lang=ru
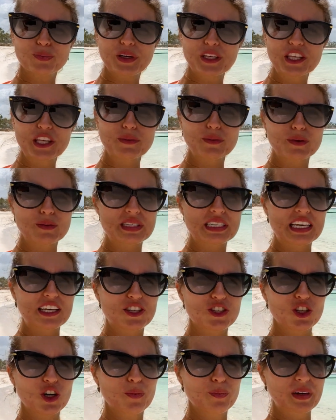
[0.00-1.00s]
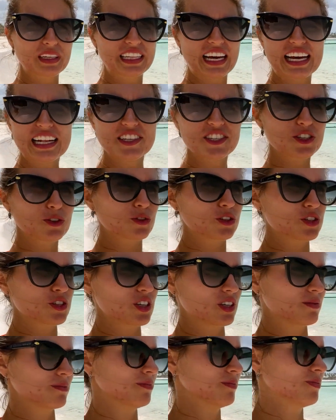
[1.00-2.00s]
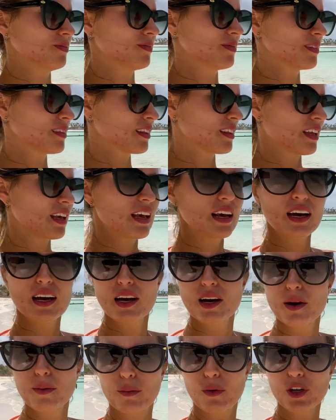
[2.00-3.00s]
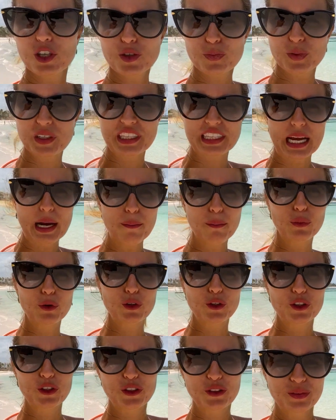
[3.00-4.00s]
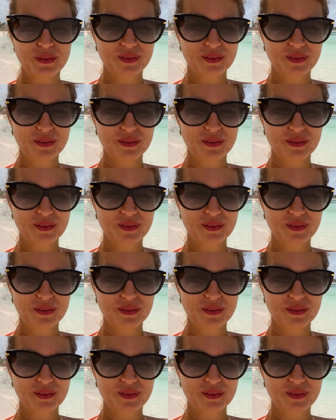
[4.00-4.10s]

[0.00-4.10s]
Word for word: поднимемся еще подальше, уйдем. Может быть, там будут.